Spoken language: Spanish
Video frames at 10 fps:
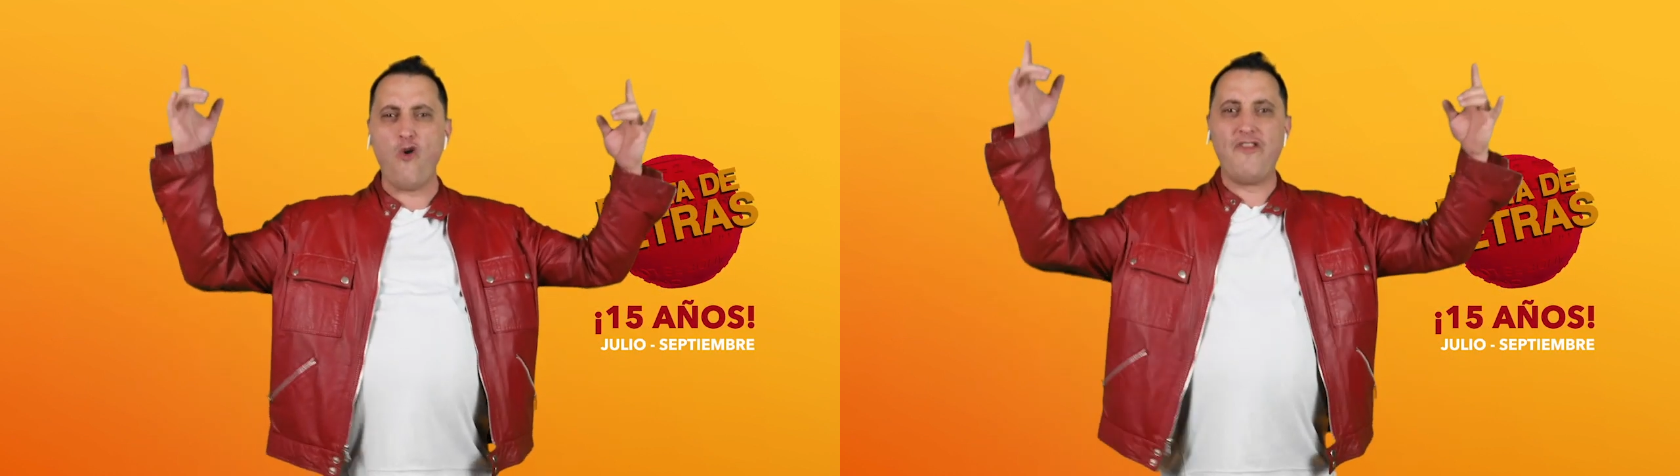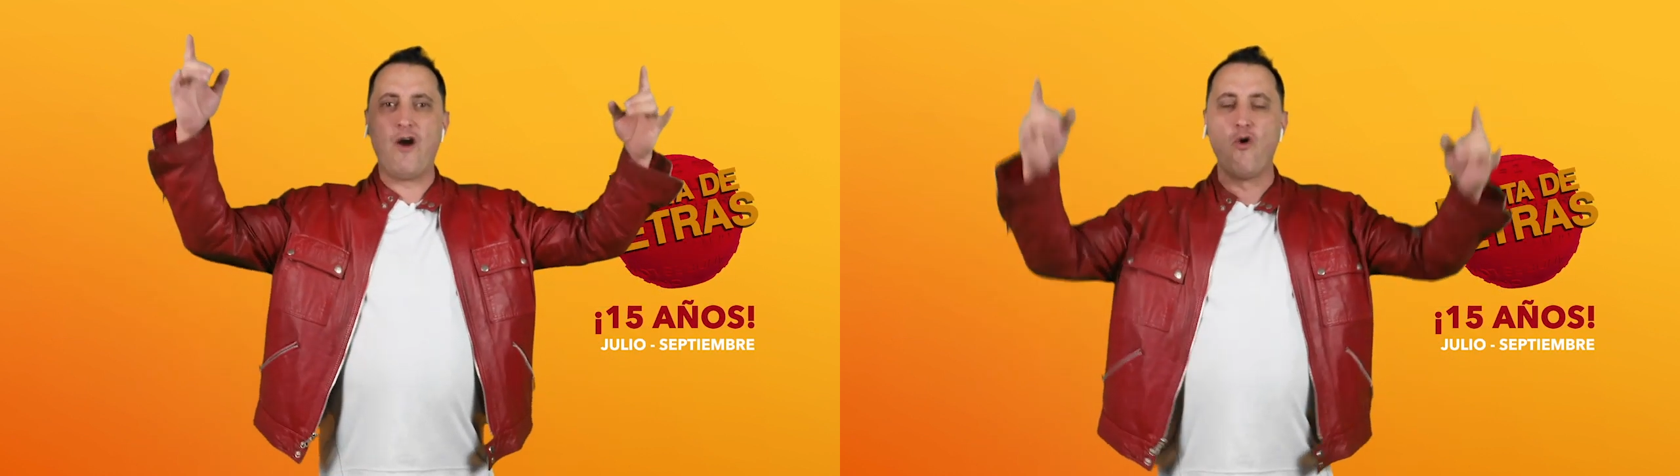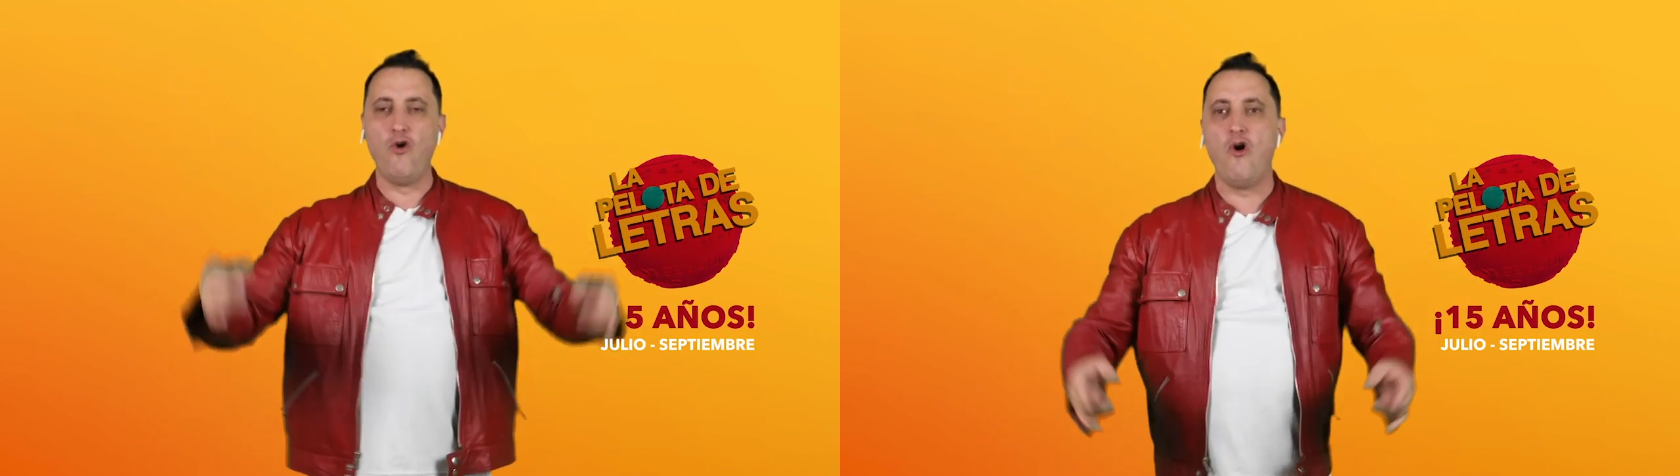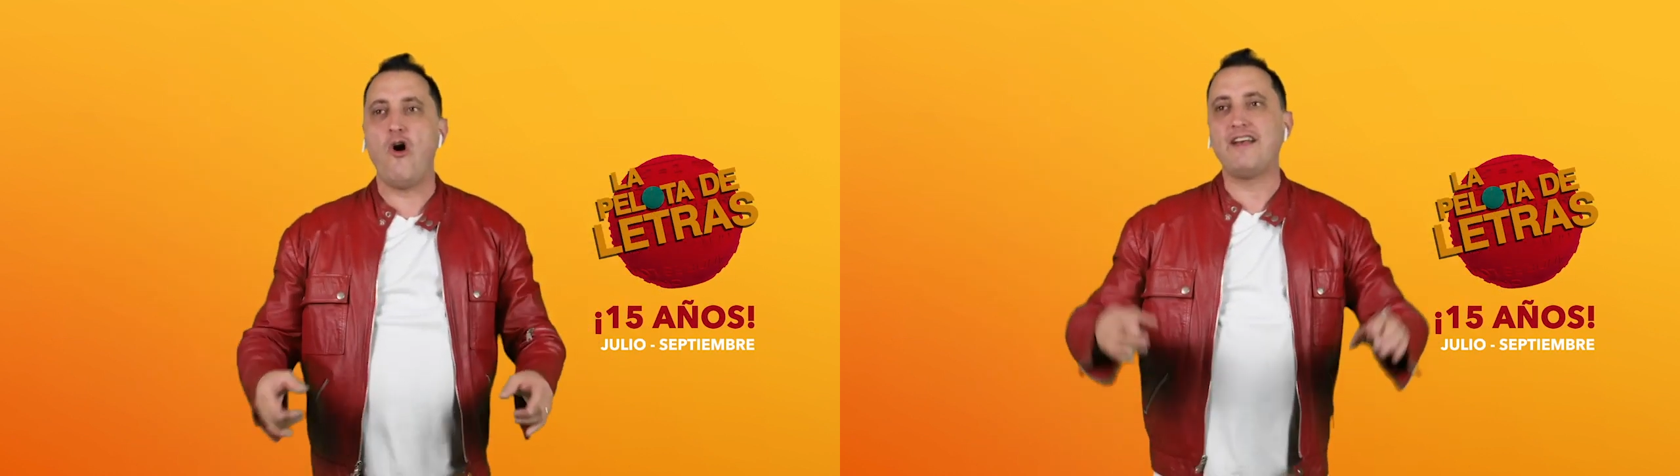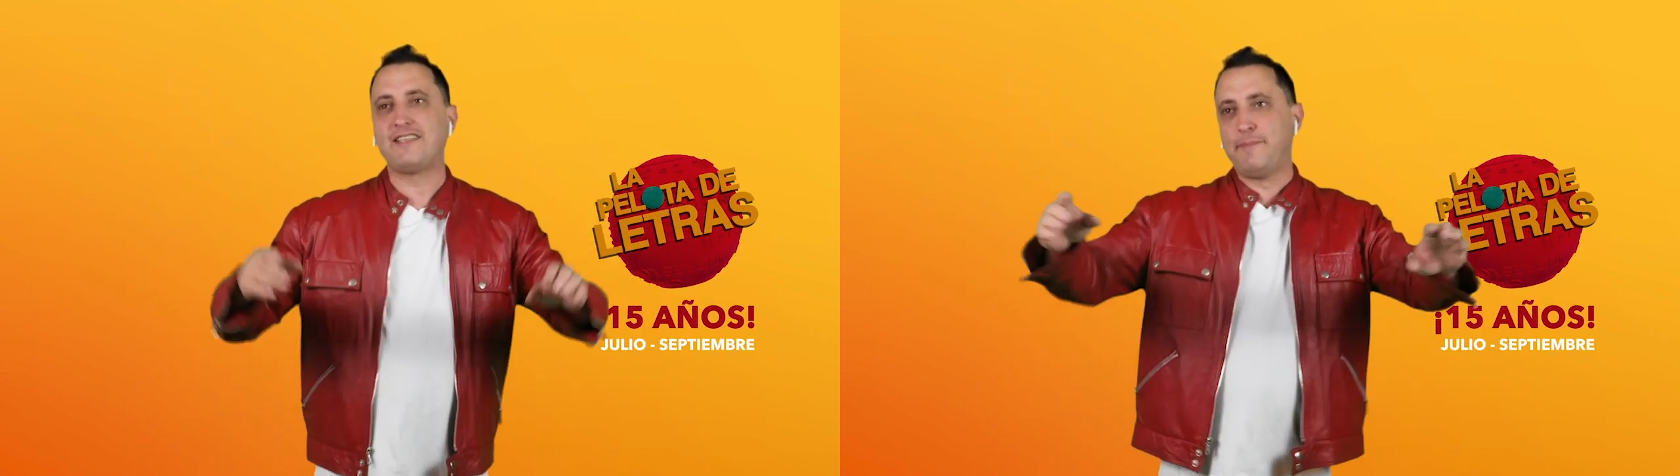De julio
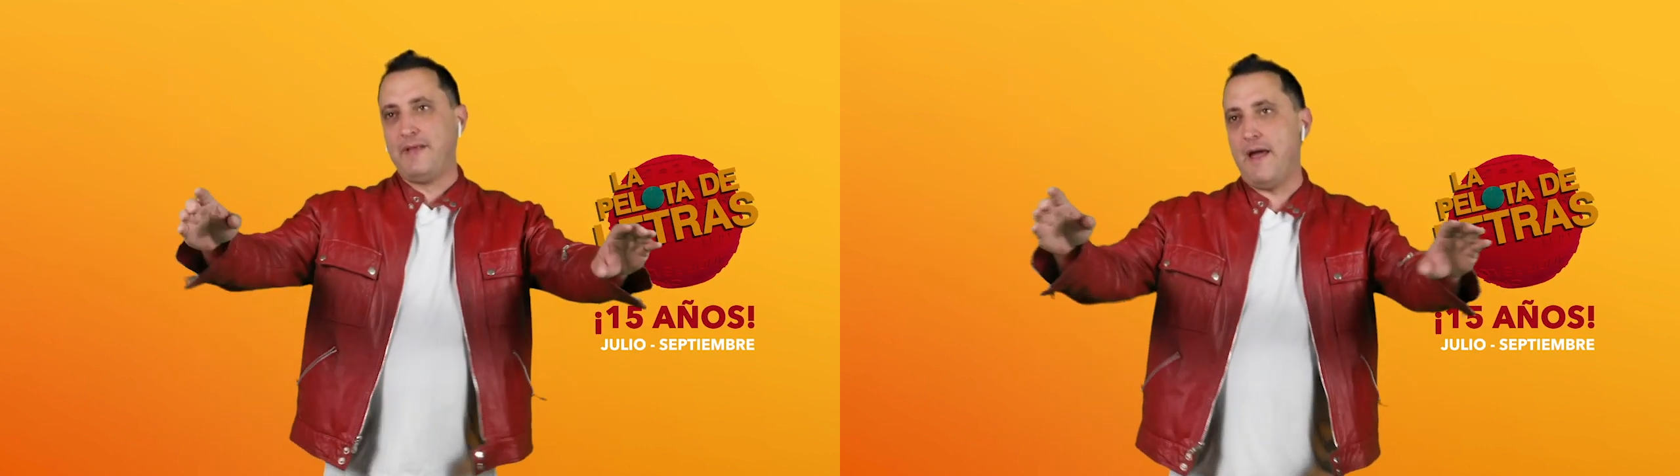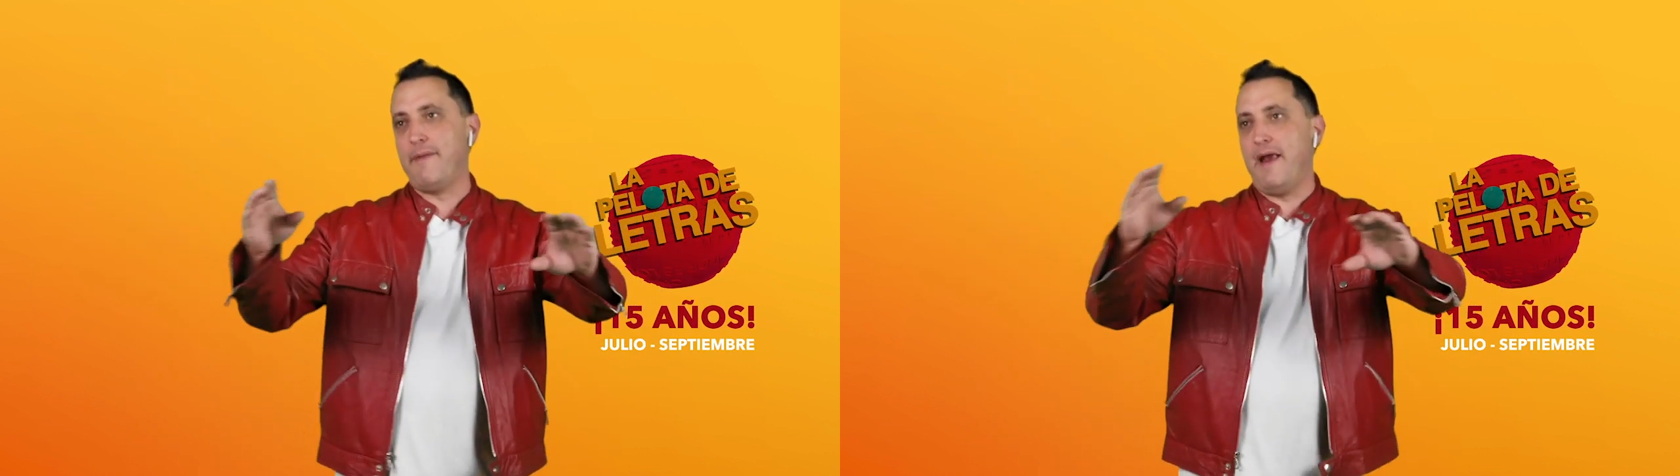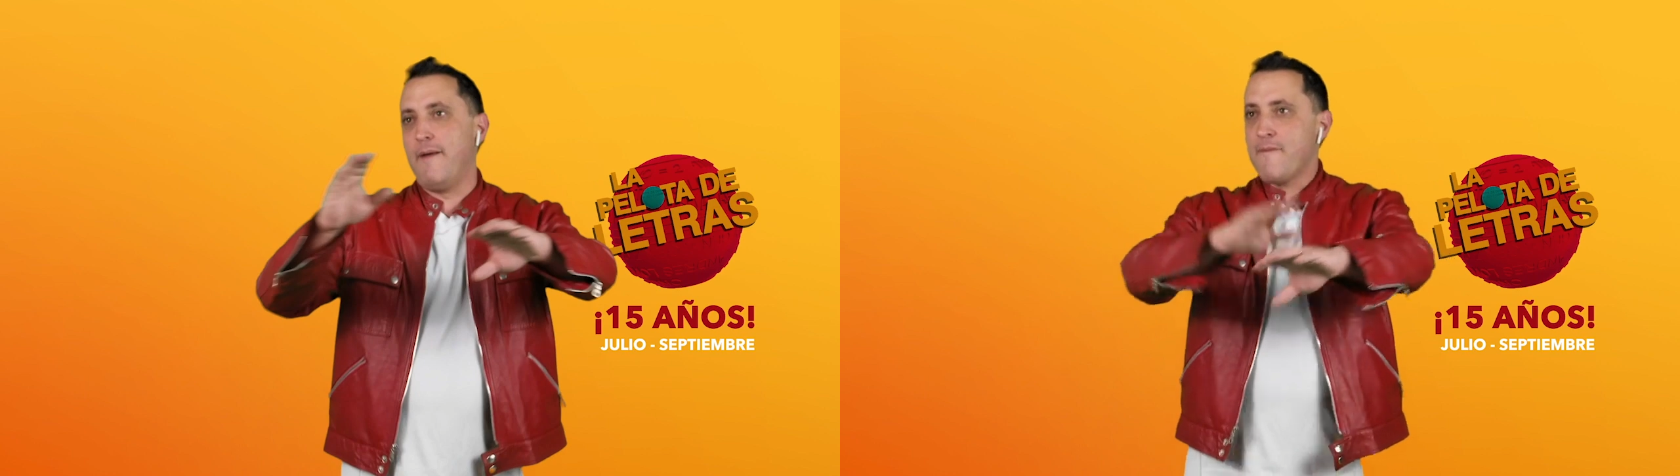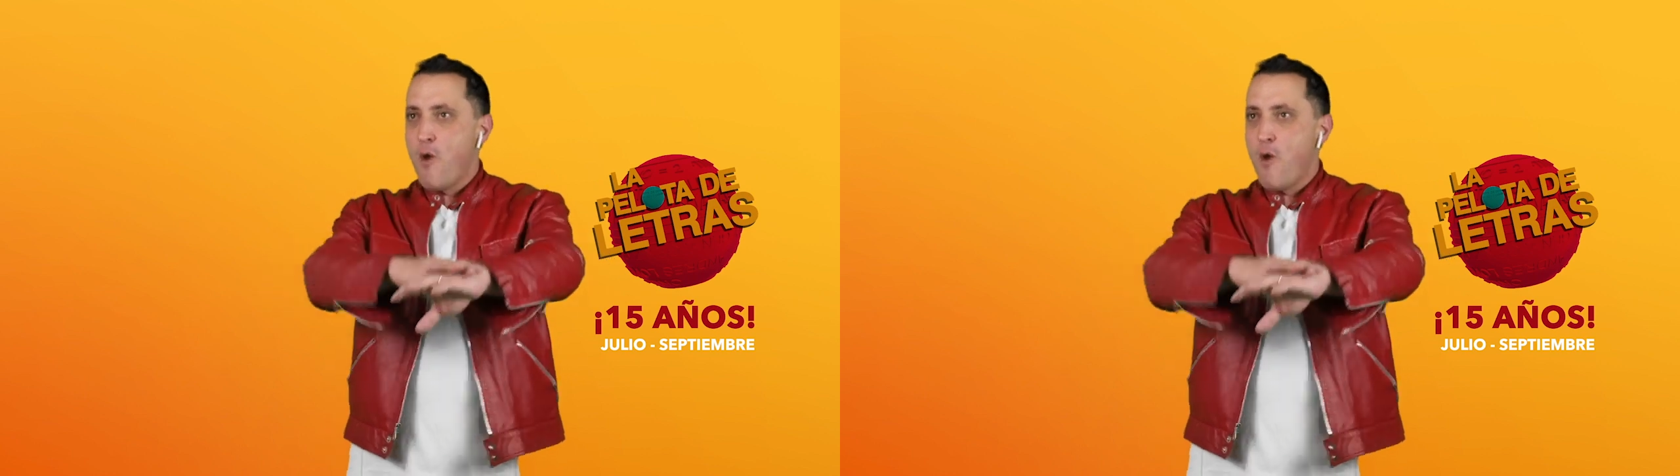a septiembre.